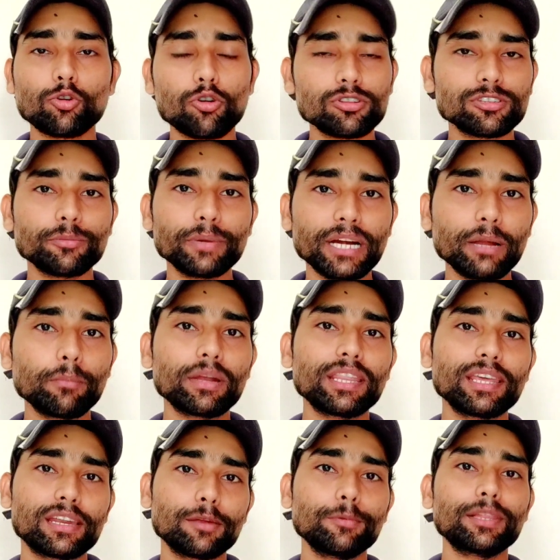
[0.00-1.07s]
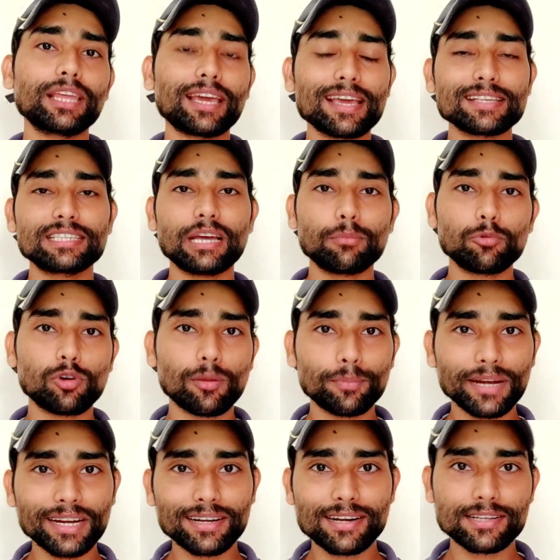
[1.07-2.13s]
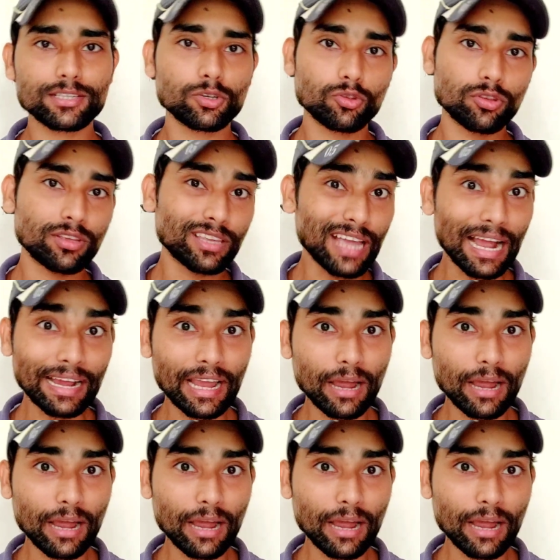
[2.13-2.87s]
दूँ कौन सा बिल्ड नंबर देखने मिलता है कैसे आप लोग अपडेट कर सकते हैं क्या